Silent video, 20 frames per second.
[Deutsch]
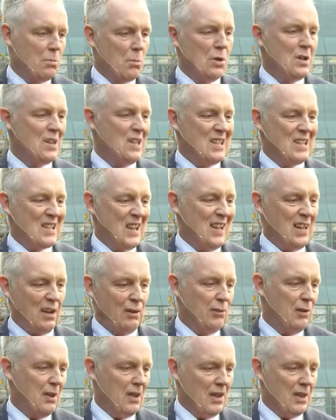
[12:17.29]

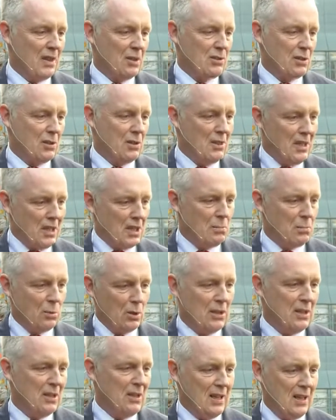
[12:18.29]
multitenantfähig, also nicht
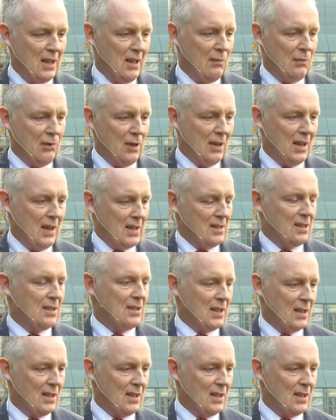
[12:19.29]
multitenantfähig heißt nichts mhm.